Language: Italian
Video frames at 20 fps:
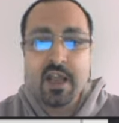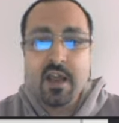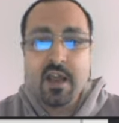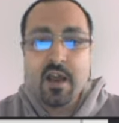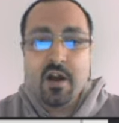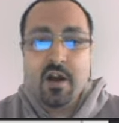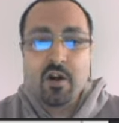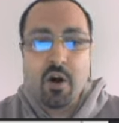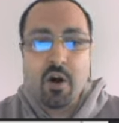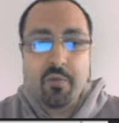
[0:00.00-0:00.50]

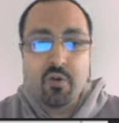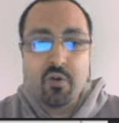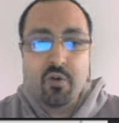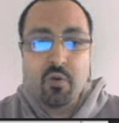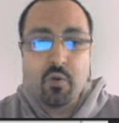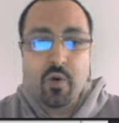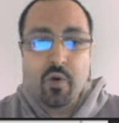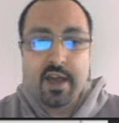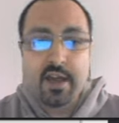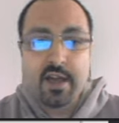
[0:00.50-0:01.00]

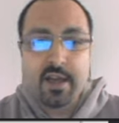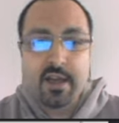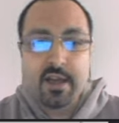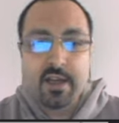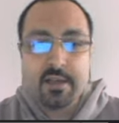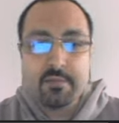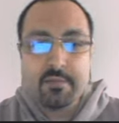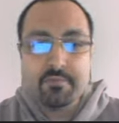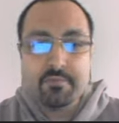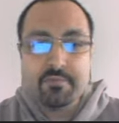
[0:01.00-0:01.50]
Comunque,
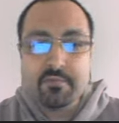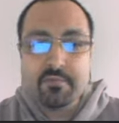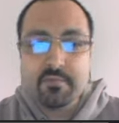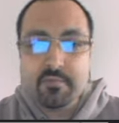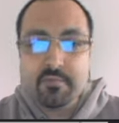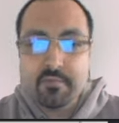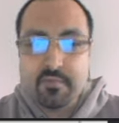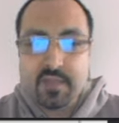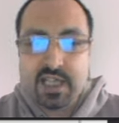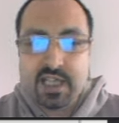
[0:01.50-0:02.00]
ehm,
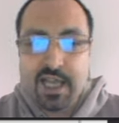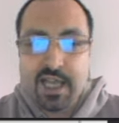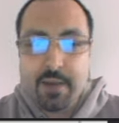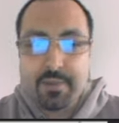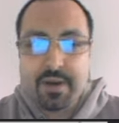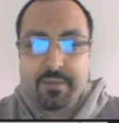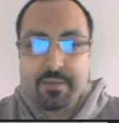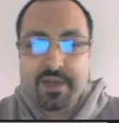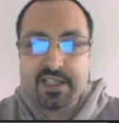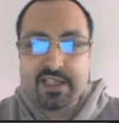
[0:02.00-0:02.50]
la
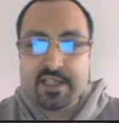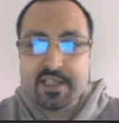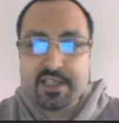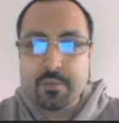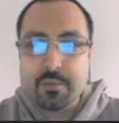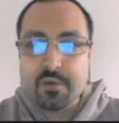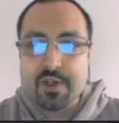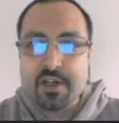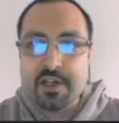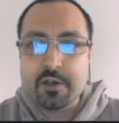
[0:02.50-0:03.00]
prima
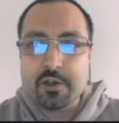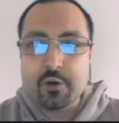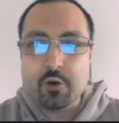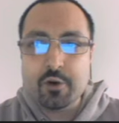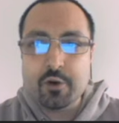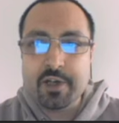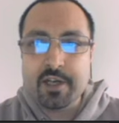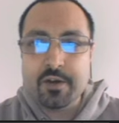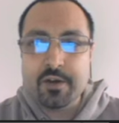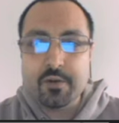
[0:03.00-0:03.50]
distribuzione GNU
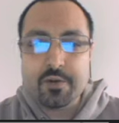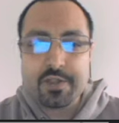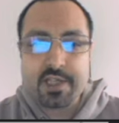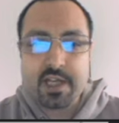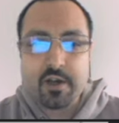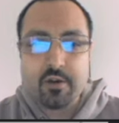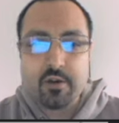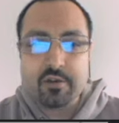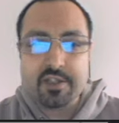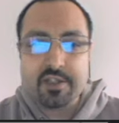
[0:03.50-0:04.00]
Linux che
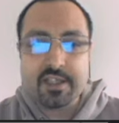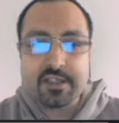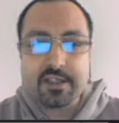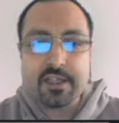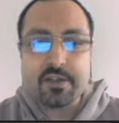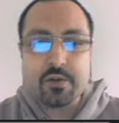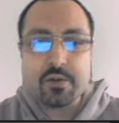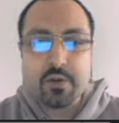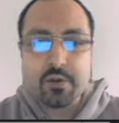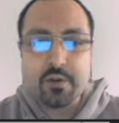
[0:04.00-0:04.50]
ho
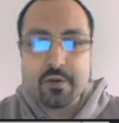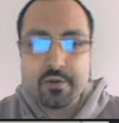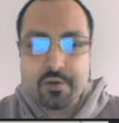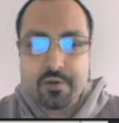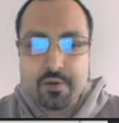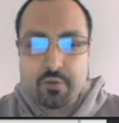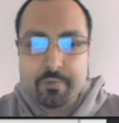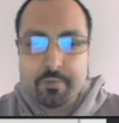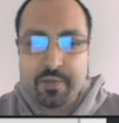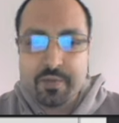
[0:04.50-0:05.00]
trattato
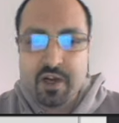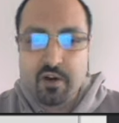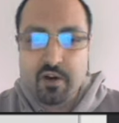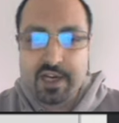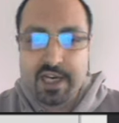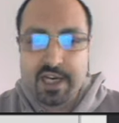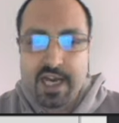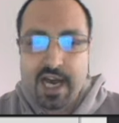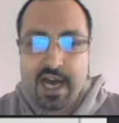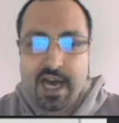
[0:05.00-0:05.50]
sul mio
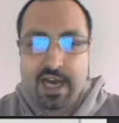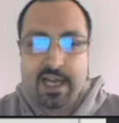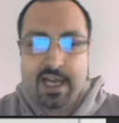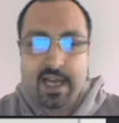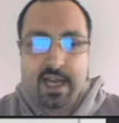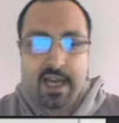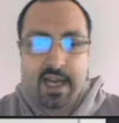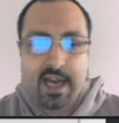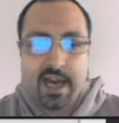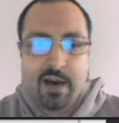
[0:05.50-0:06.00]
canale
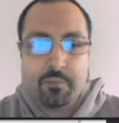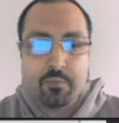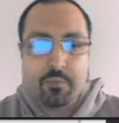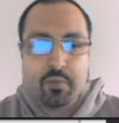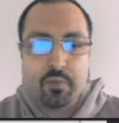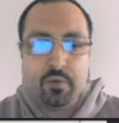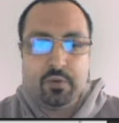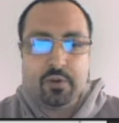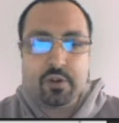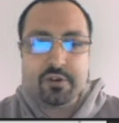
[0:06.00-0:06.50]
è
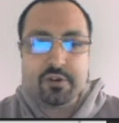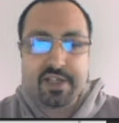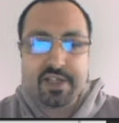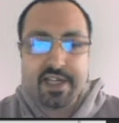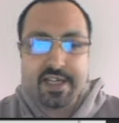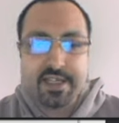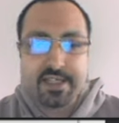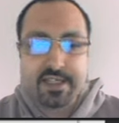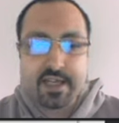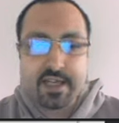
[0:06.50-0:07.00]
appunto
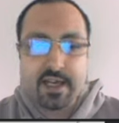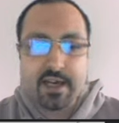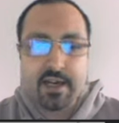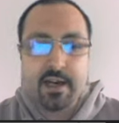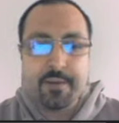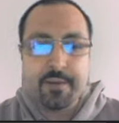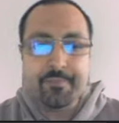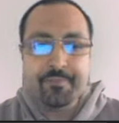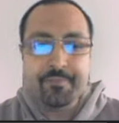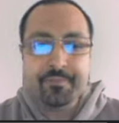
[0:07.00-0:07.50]

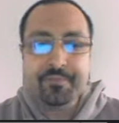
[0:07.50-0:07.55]
Triskel